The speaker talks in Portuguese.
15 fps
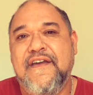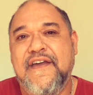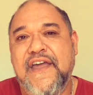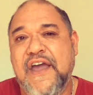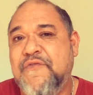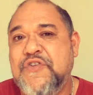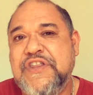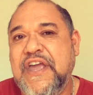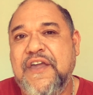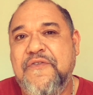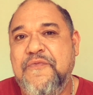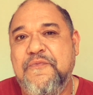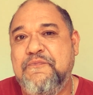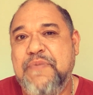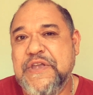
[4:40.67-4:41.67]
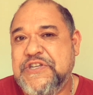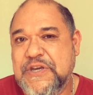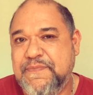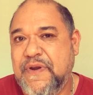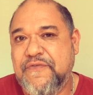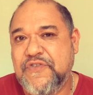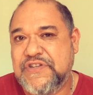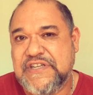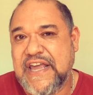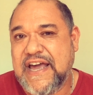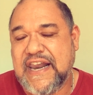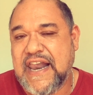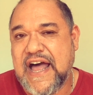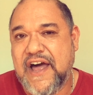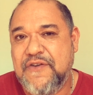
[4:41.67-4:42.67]
Eu vou ter que pedir para você, é
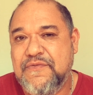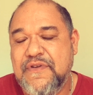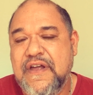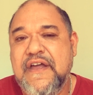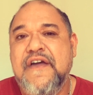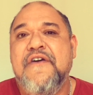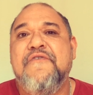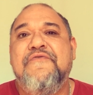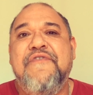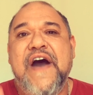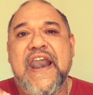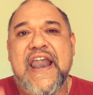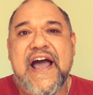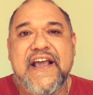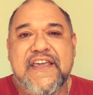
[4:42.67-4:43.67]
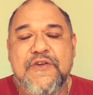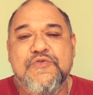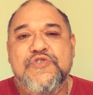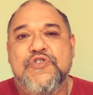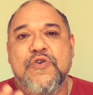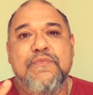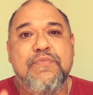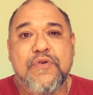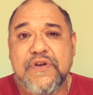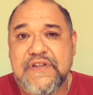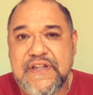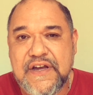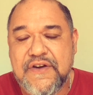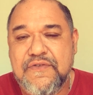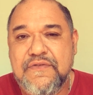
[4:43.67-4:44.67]
claro, falar aqui o seu
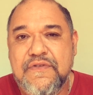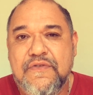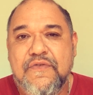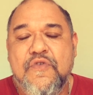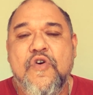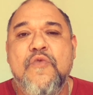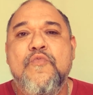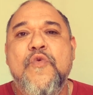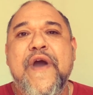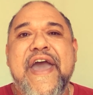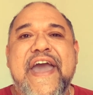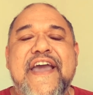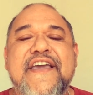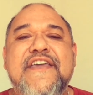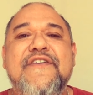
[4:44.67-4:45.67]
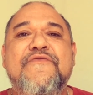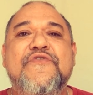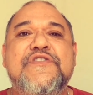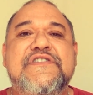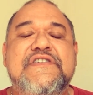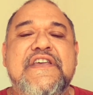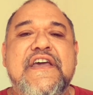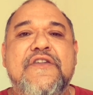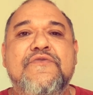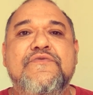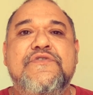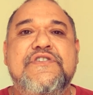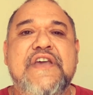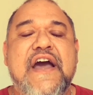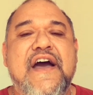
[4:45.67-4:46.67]
bordão, como é que você
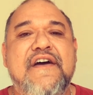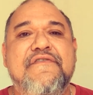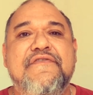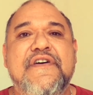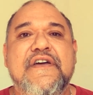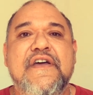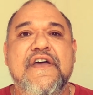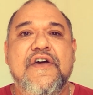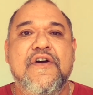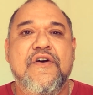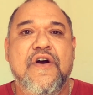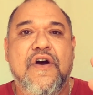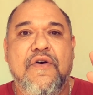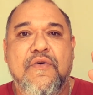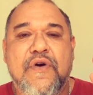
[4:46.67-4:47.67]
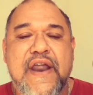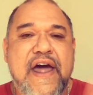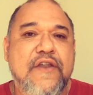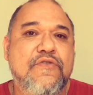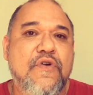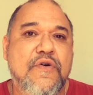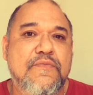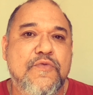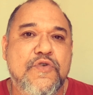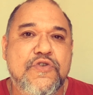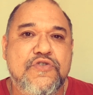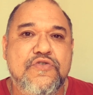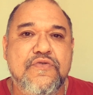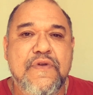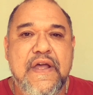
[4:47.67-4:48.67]
anunciava o horário do
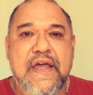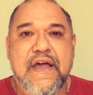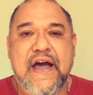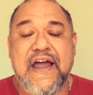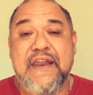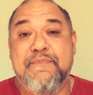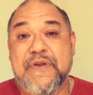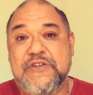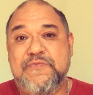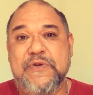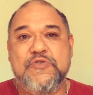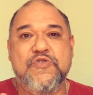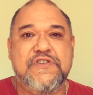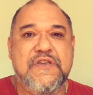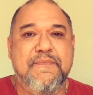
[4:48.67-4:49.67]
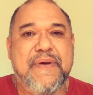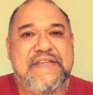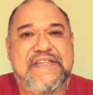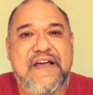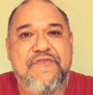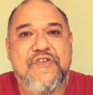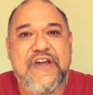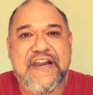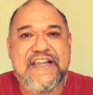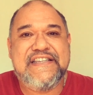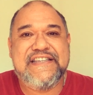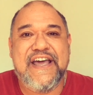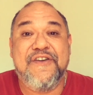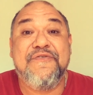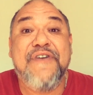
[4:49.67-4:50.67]
almoço ali para as pessoas que passavam na
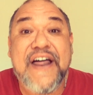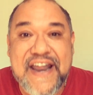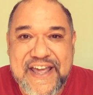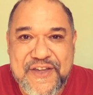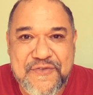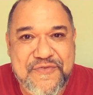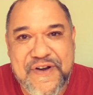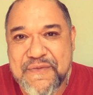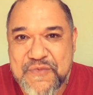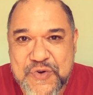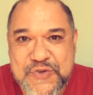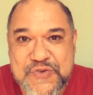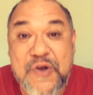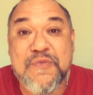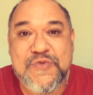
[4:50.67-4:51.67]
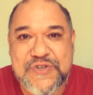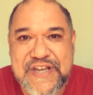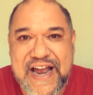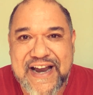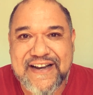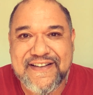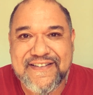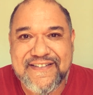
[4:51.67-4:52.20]
glicério. Fala aí o famoso almoçar.